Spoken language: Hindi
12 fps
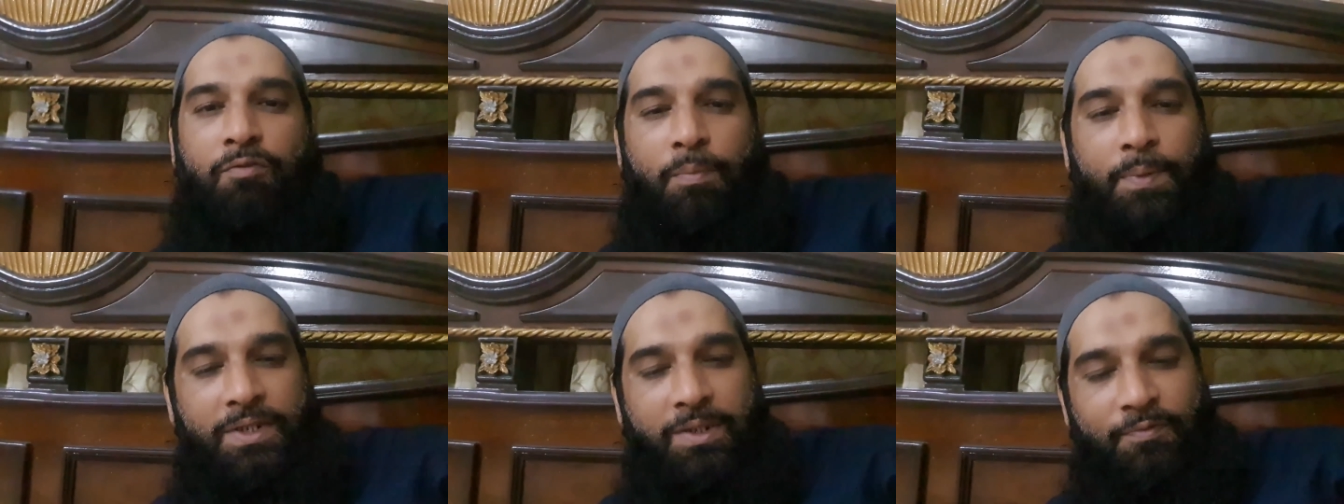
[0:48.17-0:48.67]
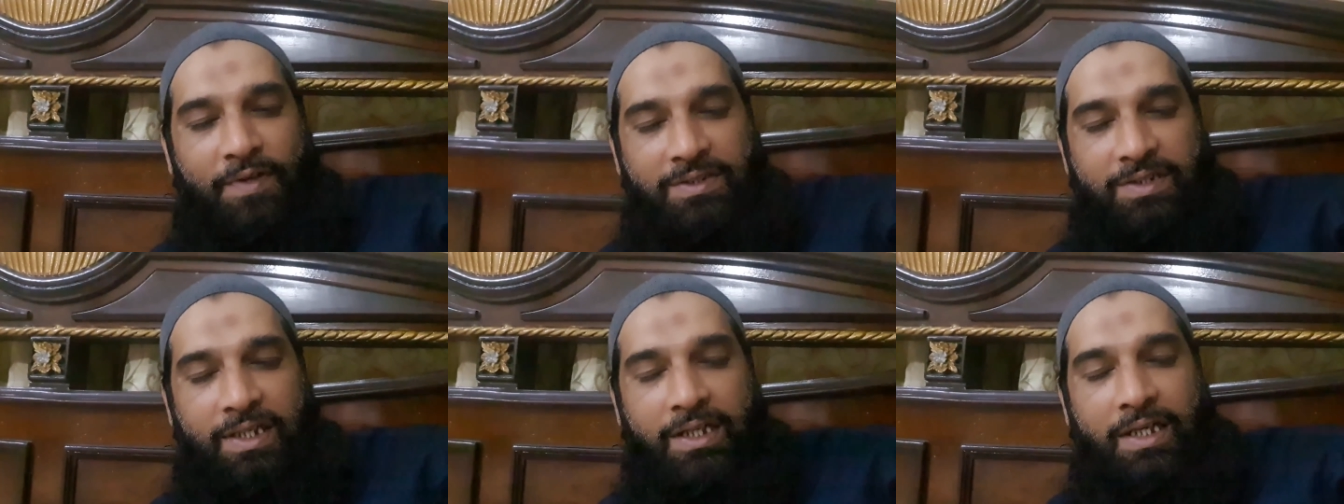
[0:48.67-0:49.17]
वो फिर जब
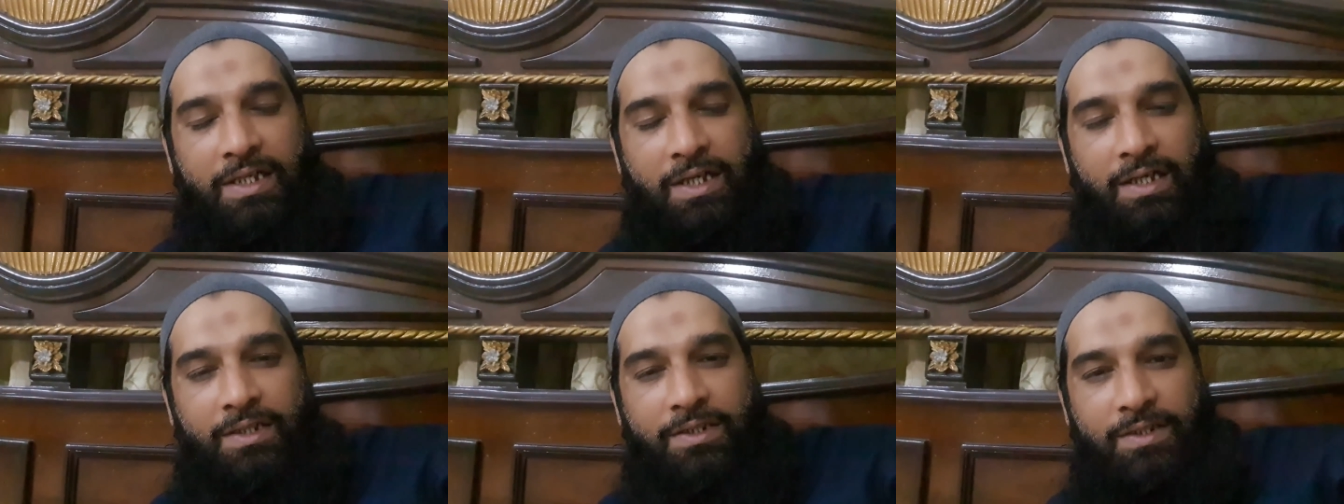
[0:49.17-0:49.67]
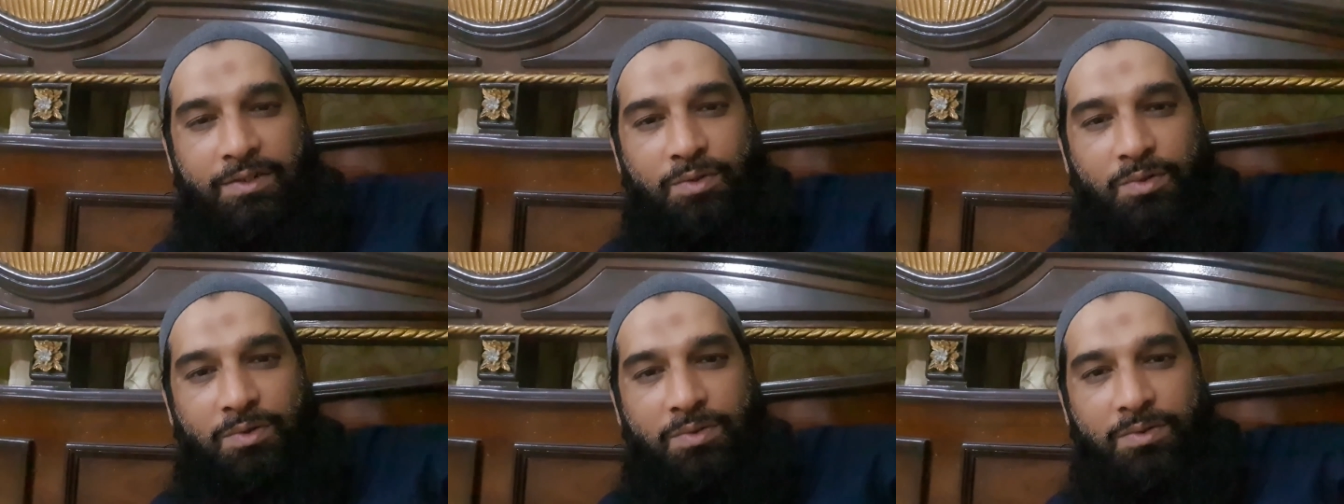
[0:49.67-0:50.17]
फ़ैसले अल्लाह कर लेते हैं तो